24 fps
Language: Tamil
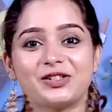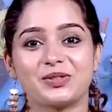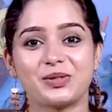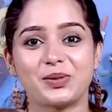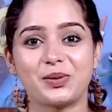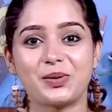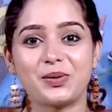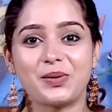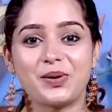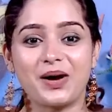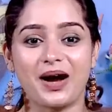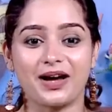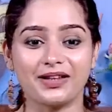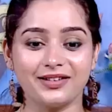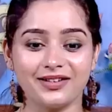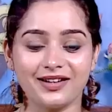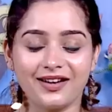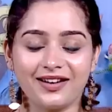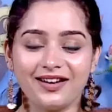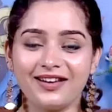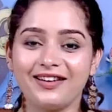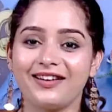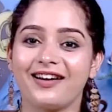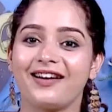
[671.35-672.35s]
ஸோ
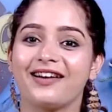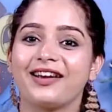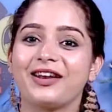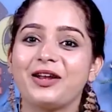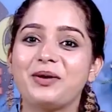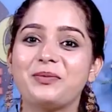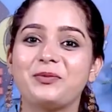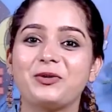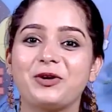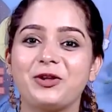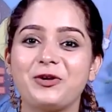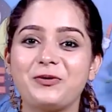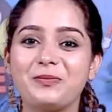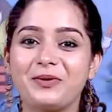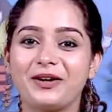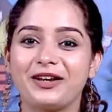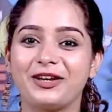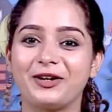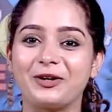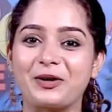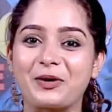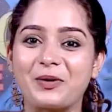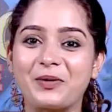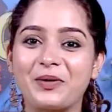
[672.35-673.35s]
அதனால் நாங்கள் என்ன முடிவு
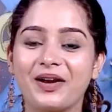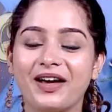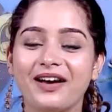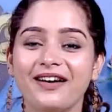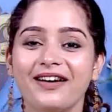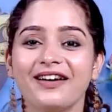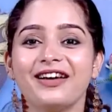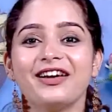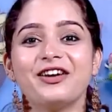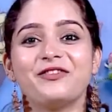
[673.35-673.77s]
பண்ணியிருக்கோன்னா